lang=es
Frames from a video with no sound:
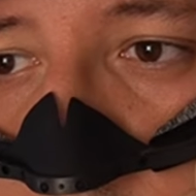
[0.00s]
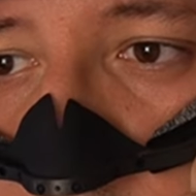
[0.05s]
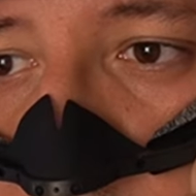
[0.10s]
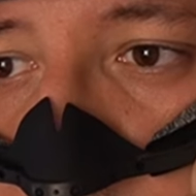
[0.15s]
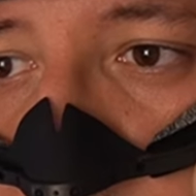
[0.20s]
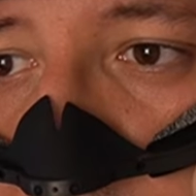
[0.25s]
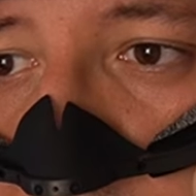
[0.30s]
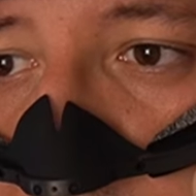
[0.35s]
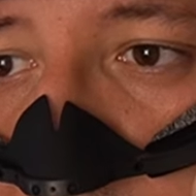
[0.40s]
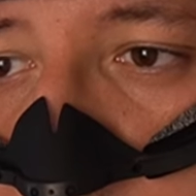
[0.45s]
de
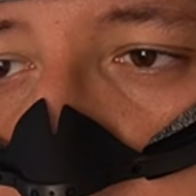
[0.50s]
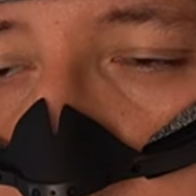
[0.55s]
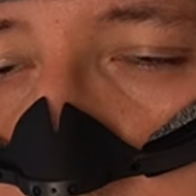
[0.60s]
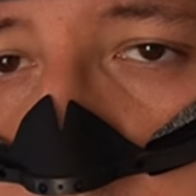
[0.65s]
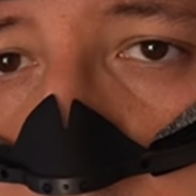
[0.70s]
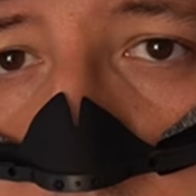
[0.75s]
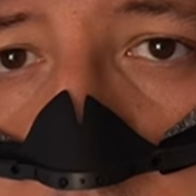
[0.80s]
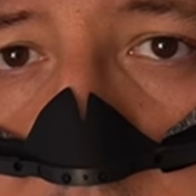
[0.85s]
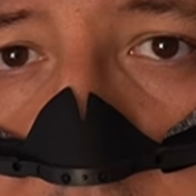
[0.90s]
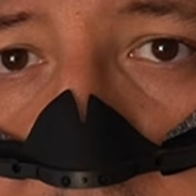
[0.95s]
verdad,
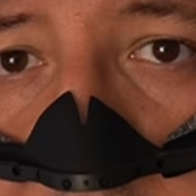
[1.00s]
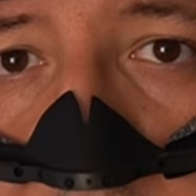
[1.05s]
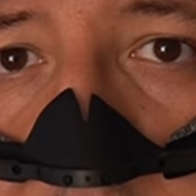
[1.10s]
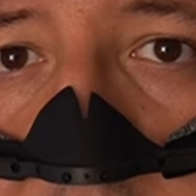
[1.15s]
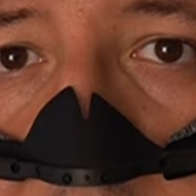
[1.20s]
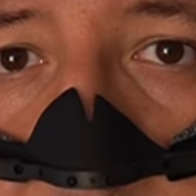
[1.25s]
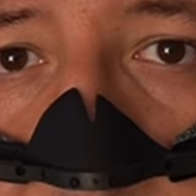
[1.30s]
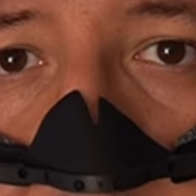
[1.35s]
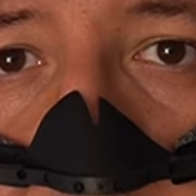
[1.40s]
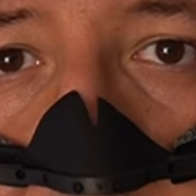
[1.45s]
merece
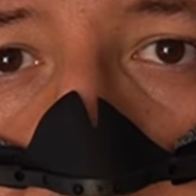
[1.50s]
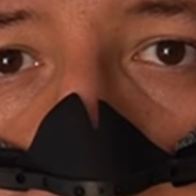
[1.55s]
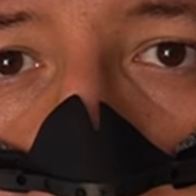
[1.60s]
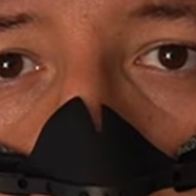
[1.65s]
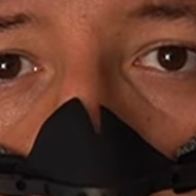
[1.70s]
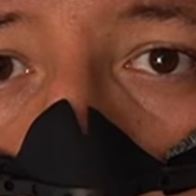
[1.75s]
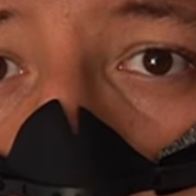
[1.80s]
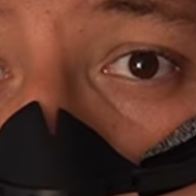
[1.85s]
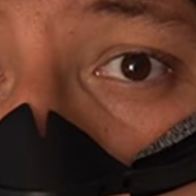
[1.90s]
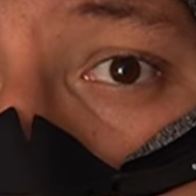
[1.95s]
la pena
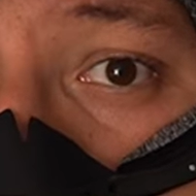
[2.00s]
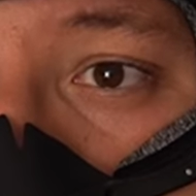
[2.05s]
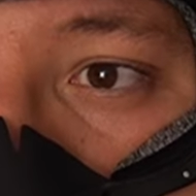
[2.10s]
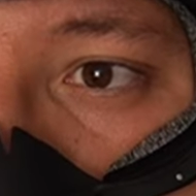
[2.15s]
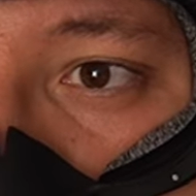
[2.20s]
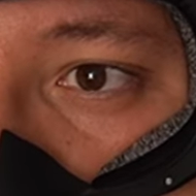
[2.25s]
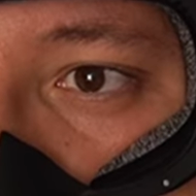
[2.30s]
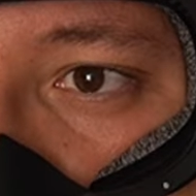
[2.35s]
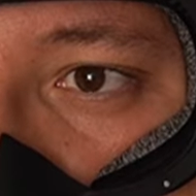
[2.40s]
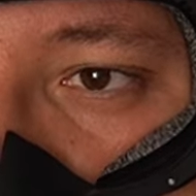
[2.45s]
al
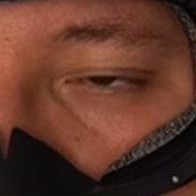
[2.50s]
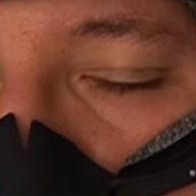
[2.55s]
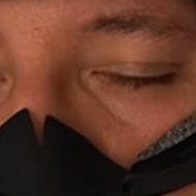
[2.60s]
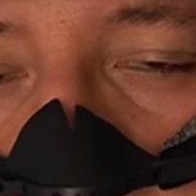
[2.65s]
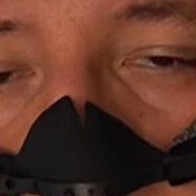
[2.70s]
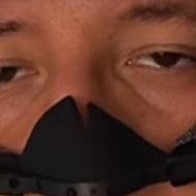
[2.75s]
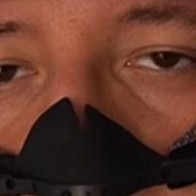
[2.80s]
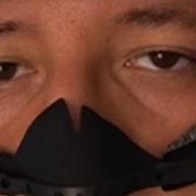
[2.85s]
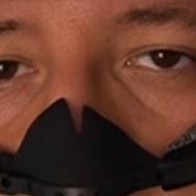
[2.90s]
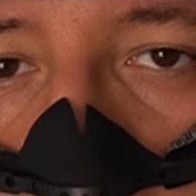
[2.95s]
menos
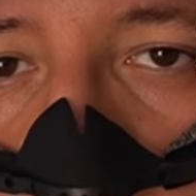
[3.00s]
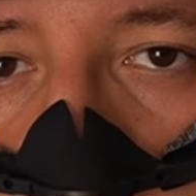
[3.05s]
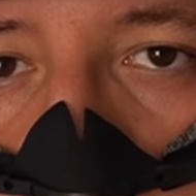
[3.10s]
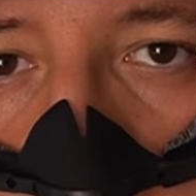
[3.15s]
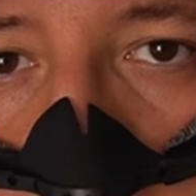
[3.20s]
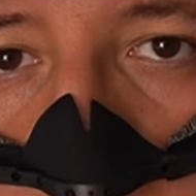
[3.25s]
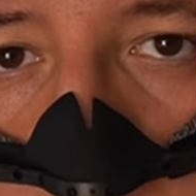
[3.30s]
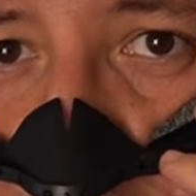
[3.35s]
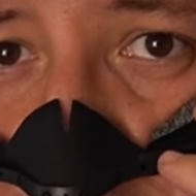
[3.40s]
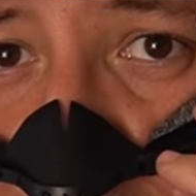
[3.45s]
echarle un
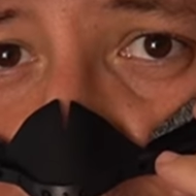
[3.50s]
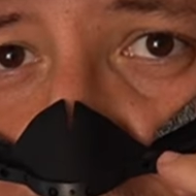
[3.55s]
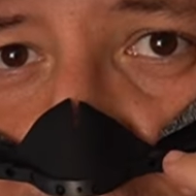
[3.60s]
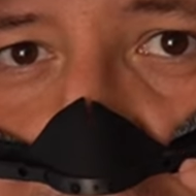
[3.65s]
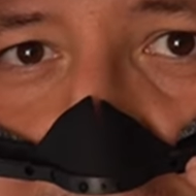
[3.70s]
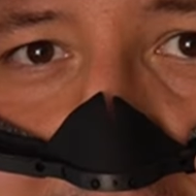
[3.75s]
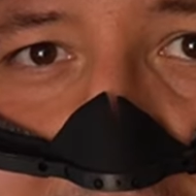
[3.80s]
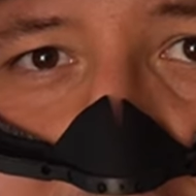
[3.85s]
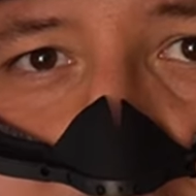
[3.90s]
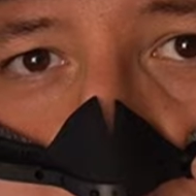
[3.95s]
ojo. Tenéis
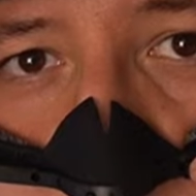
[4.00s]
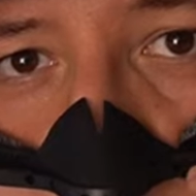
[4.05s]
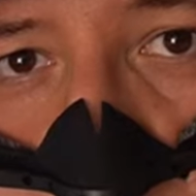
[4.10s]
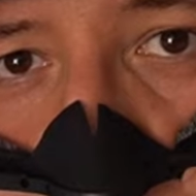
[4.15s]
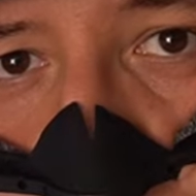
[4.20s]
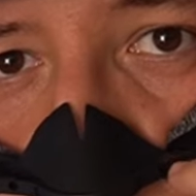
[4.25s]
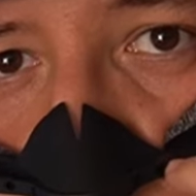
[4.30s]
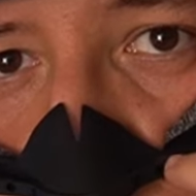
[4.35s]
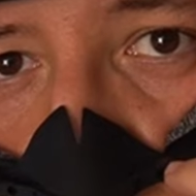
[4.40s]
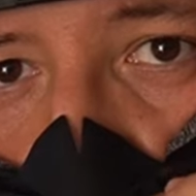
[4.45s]
en la
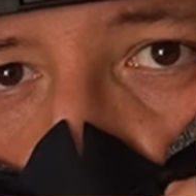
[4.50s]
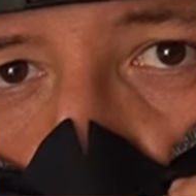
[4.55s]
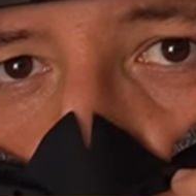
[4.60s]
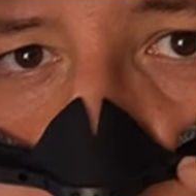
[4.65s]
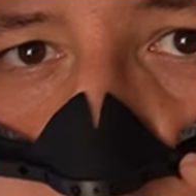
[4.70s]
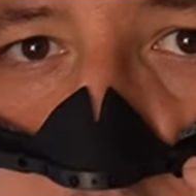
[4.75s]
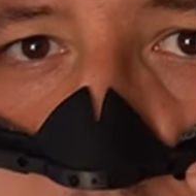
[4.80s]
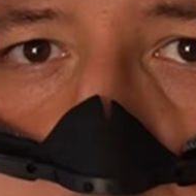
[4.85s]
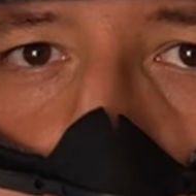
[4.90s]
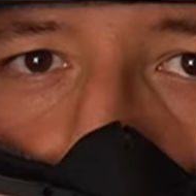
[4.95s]
descripción
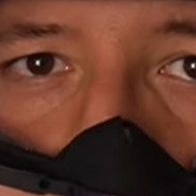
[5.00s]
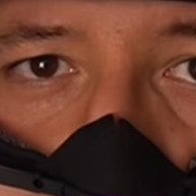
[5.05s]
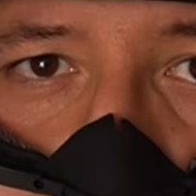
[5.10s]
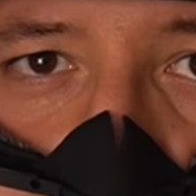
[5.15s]
todos los